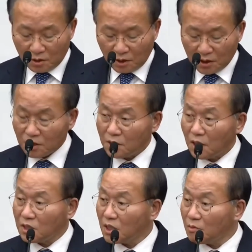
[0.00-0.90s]
한,
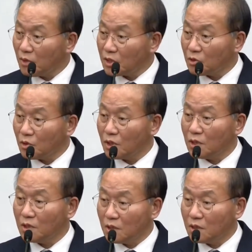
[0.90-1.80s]
한 시간 반 정도
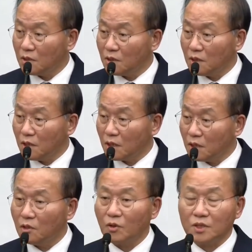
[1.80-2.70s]
걸린
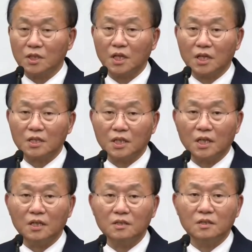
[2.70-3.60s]
걸로
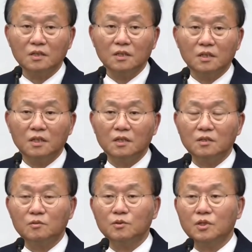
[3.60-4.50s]
예상하는데 어,
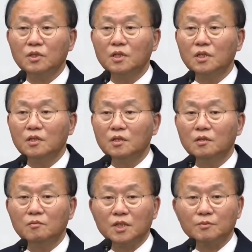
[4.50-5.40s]
여러분들
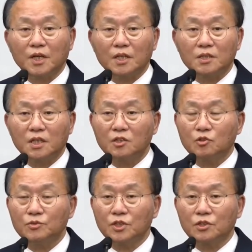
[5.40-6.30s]
마지막까지 자리를
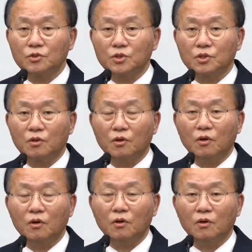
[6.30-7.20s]
좀 지켜주시고